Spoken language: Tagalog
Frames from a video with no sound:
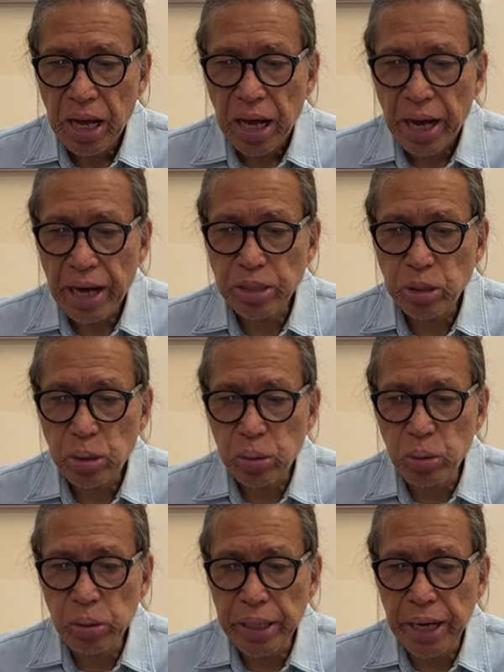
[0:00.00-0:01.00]
at
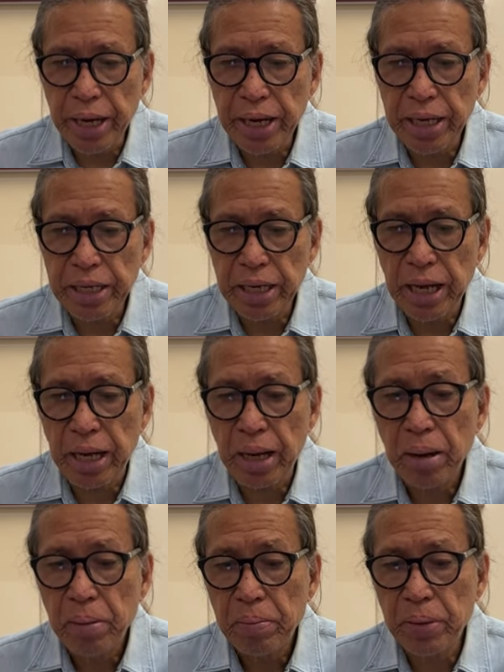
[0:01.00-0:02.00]
tunay
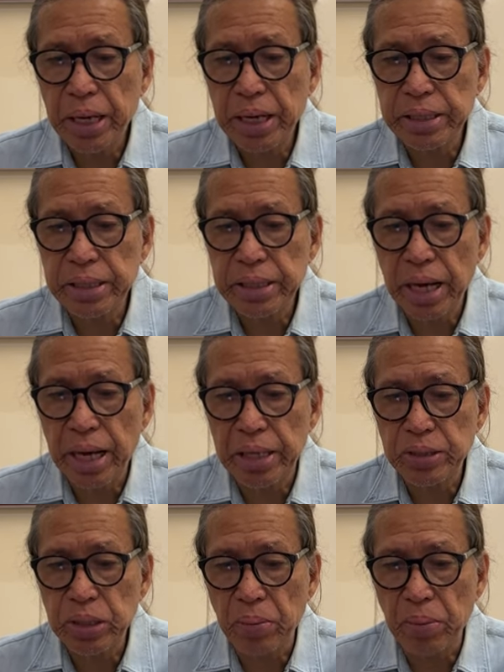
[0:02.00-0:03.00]
na maganda
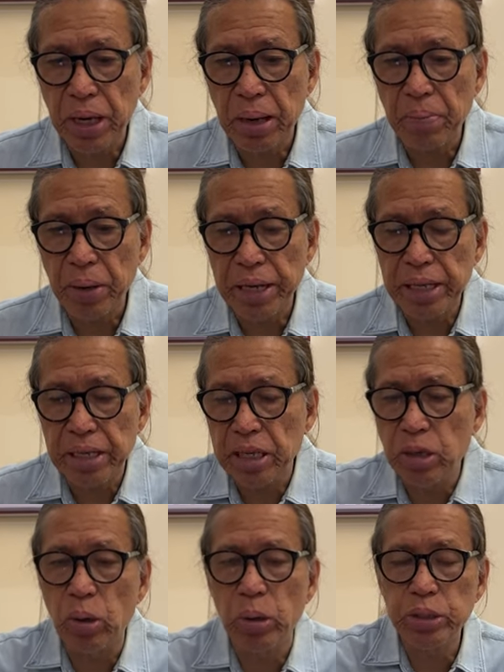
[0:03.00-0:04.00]
sa mga may
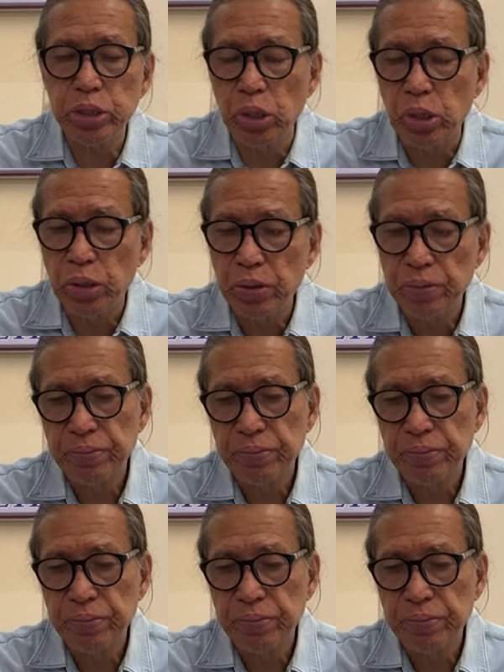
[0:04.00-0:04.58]
negosyo.